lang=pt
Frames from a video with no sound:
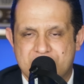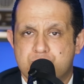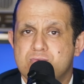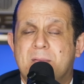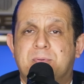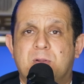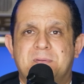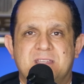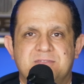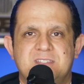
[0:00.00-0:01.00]
a sua
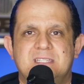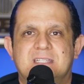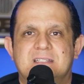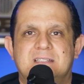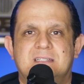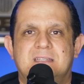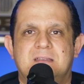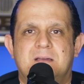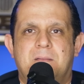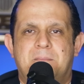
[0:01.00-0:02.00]
própria vida
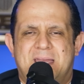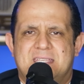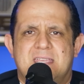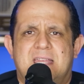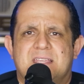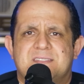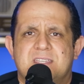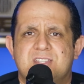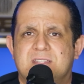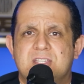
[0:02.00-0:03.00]
para que ela
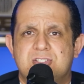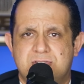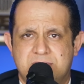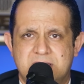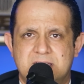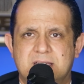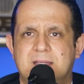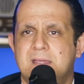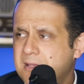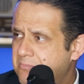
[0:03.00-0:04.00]
seja destruída.
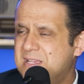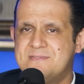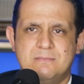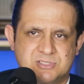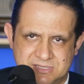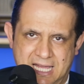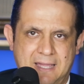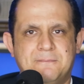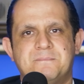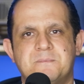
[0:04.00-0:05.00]
Mas vamos
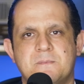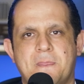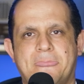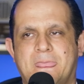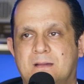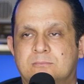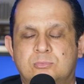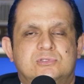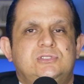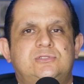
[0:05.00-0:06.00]
lá.
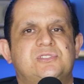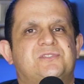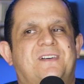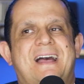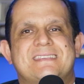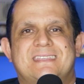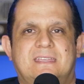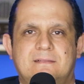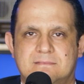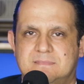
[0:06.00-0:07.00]
Muitos
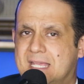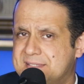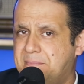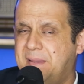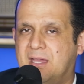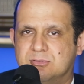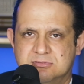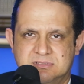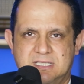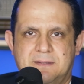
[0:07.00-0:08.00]
fazem essa
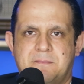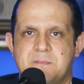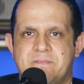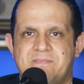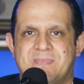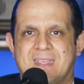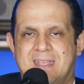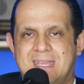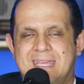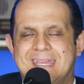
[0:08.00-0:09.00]
pergunta:
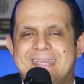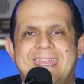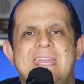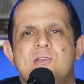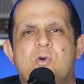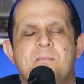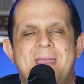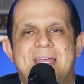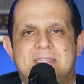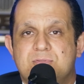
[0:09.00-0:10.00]
quem
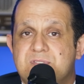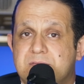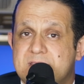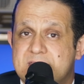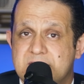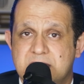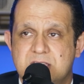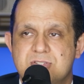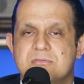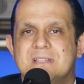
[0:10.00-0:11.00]
comete o
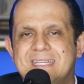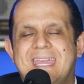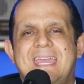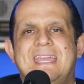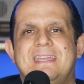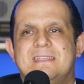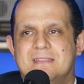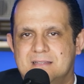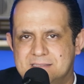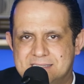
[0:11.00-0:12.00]
suicídio,
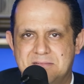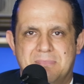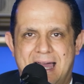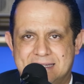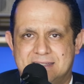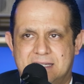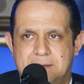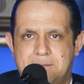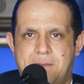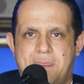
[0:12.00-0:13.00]
quem se
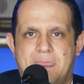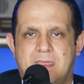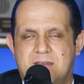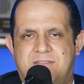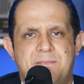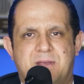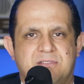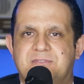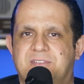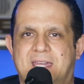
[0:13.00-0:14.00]
mata, vai para
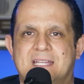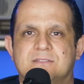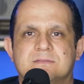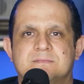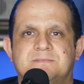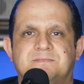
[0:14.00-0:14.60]
o inferno?